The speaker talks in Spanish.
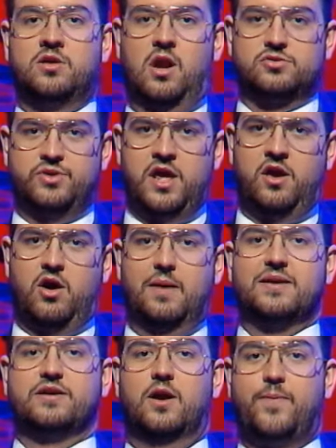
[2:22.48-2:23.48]
a los niños. ¿Qué va
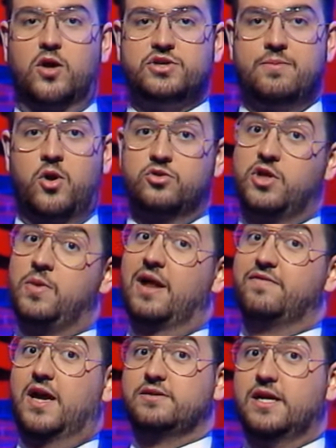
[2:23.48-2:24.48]
a ser lo próximo? No entiendo a las
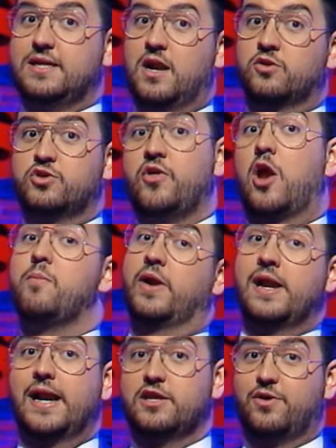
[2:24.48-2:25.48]
viejecitas, no entiendo a los
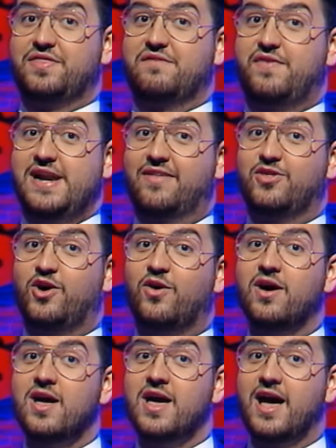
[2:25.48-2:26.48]
morineritos de San Fernando.
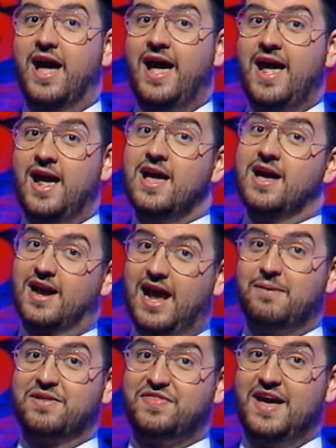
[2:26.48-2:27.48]
¿eh? ¿Qué
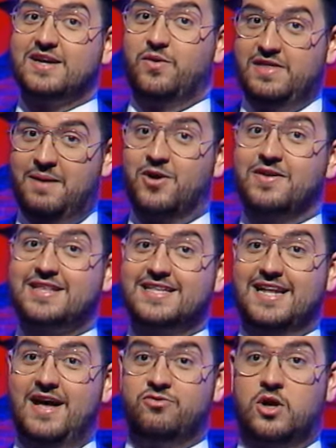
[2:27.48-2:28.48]
va a hacer? Cuidado por dónde está
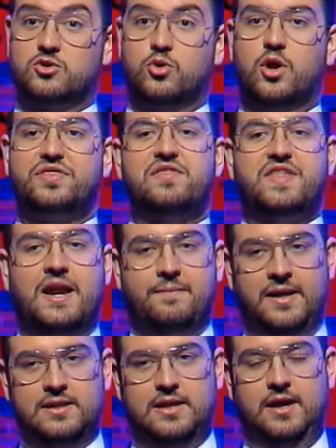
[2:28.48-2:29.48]
tirando Arturo,
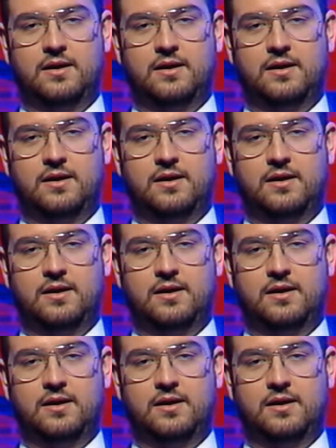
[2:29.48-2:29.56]
sinceramente.